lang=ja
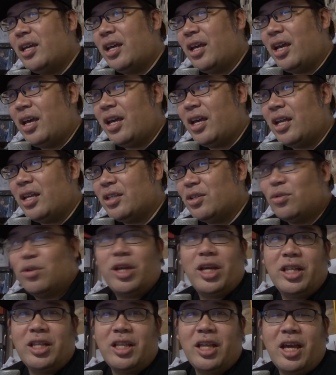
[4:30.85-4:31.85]
えー、その
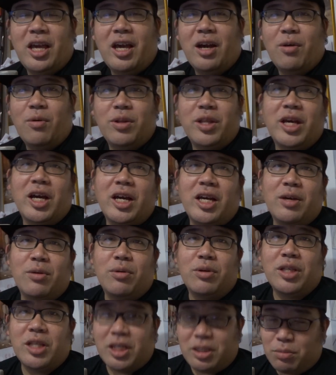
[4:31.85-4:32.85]
辺でお願いをい
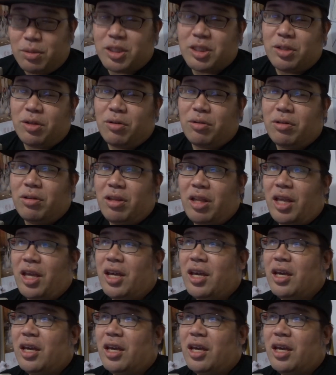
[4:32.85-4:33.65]
たしますということで、